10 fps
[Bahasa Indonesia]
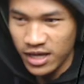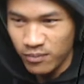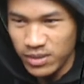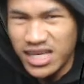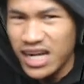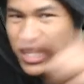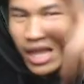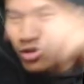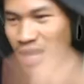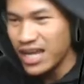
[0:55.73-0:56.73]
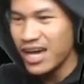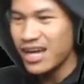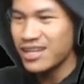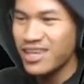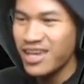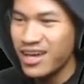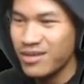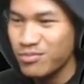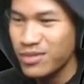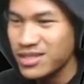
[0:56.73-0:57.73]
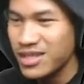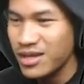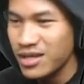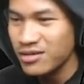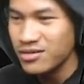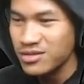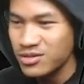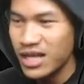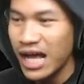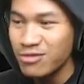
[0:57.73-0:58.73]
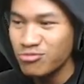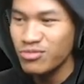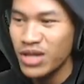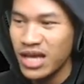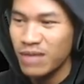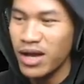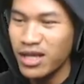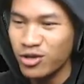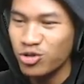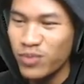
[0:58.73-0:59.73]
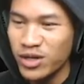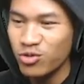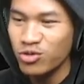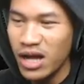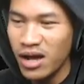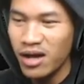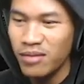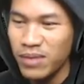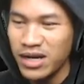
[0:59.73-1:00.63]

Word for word: pasti kalian tahu dah le artinya pasti kan banyak youtuber yang udah pada